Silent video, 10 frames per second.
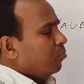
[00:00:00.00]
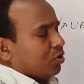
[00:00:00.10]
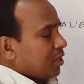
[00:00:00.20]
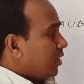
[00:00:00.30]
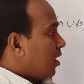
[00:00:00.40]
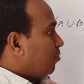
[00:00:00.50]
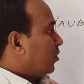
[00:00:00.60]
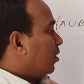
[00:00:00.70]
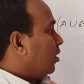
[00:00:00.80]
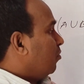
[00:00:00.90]
বসাই দিলাম
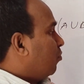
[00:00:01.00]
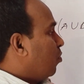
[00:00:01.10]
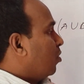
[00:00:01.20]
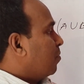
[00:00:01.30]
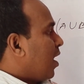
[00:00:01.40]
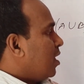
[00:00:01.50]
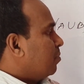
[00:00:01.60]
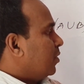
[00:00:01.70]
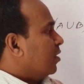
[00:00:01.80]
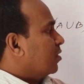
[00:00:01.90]
থ্রি ফোর ফাইভ
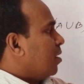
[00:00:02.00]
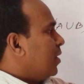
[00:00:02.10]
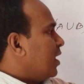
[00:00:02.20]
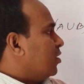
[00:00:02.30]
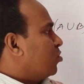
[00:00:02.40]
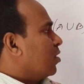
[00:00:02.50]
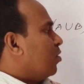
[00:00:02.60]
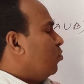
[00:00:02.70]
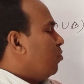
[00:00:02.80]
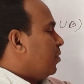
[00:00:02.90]
সিক্স সেভেন এই
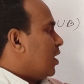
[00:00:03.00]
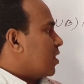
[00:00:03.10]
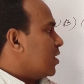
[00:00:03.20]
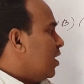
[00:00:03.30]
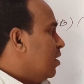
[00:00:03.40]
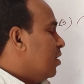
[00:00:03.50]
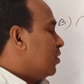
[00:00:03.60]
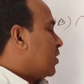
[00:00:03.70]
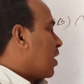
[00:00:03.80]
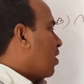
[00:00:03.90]
সংখ্যাগুলো মিল আছে
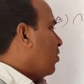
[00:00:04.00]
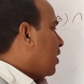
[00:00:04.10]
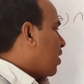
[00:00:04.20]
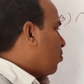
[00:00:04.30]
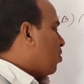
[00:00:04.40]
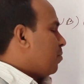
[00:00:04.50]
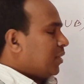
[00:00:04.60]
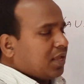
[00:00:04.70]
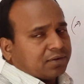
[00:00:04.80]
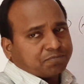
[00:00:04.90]
যার কারণে এটাই হলো
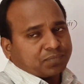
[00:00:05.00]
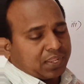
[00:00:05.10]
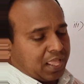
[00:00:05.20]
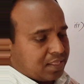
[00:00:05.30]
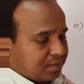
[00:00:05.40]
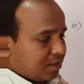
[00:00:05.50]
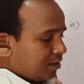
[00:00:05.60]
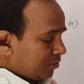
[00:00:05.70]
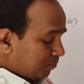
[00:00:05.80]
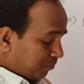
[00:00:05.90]
আমাদের অ্যান্সার